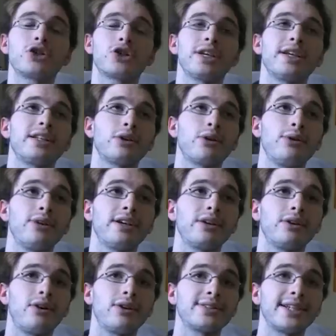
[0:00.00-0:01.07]
sticht den König in
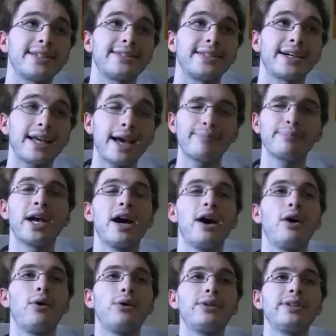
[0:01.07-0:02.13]
der Hochzeitsnacht ab
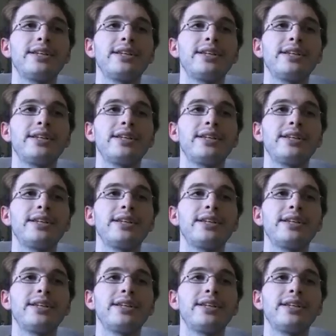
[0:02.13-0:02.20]
und